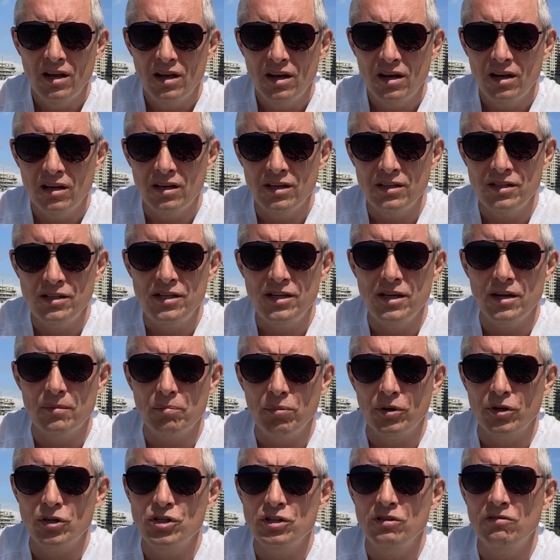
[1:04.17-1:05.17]
где
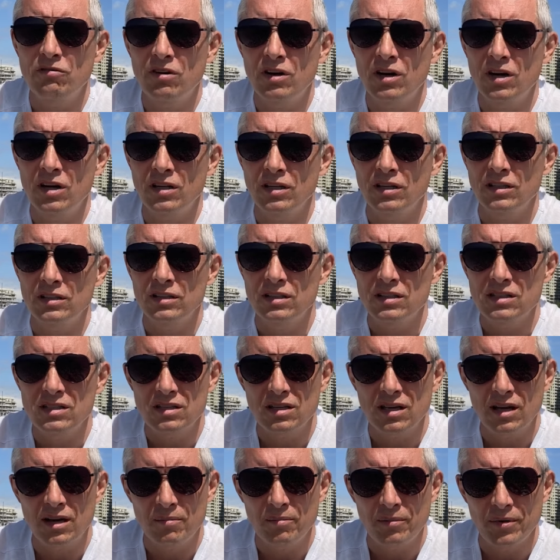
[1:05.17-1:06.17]
проживал этот
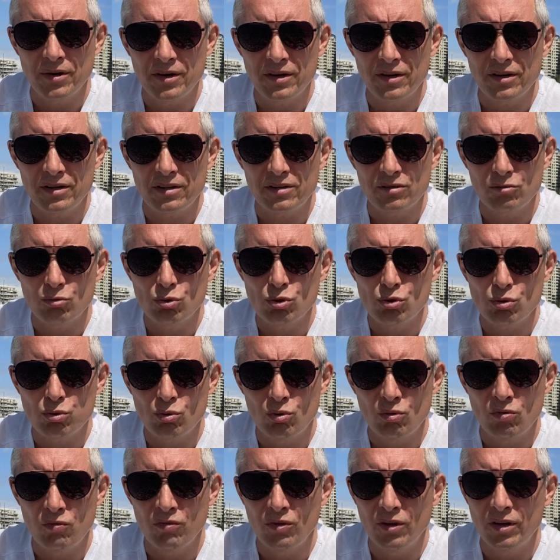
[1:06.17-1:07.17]
самый
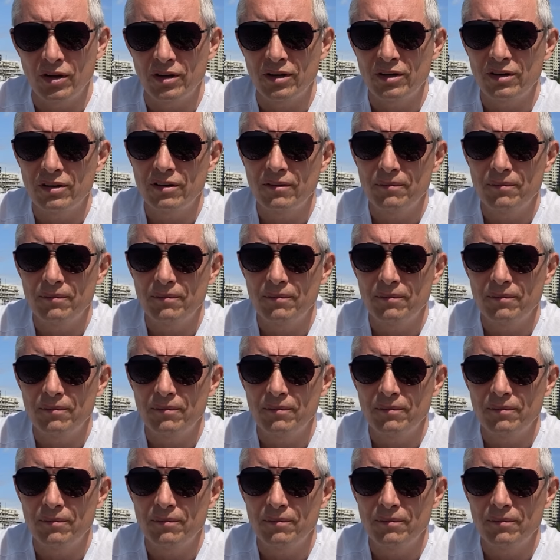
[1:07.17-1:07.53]
условно,